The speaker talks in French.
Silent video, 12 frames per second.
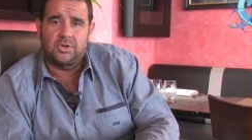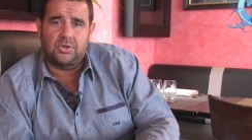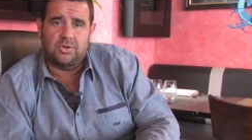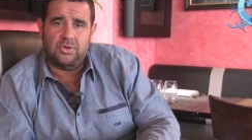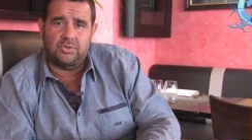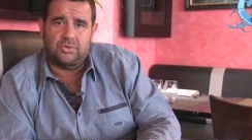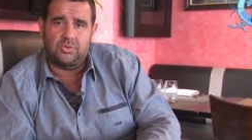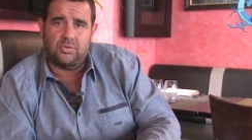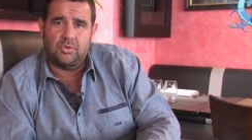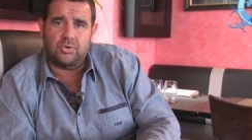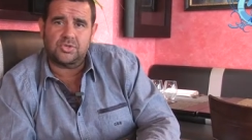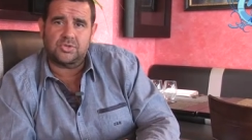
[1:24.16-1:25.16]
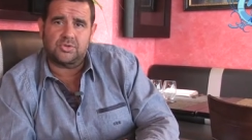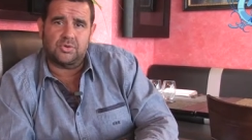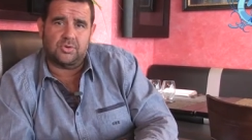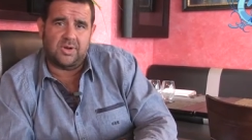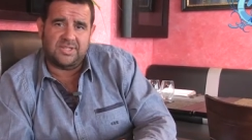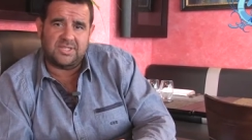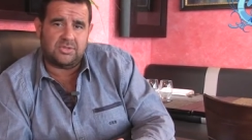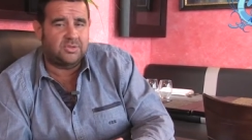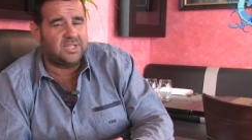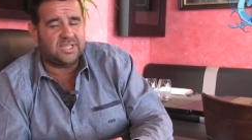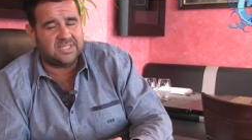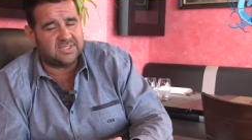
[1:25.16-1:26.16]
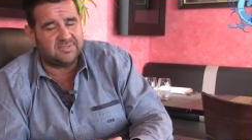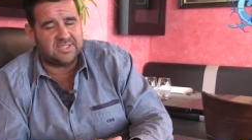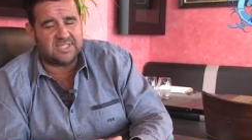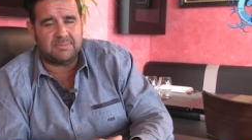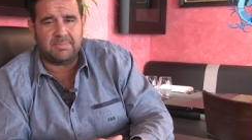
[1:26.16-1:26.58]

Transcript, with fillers: euh, de course seront additionnés et divisés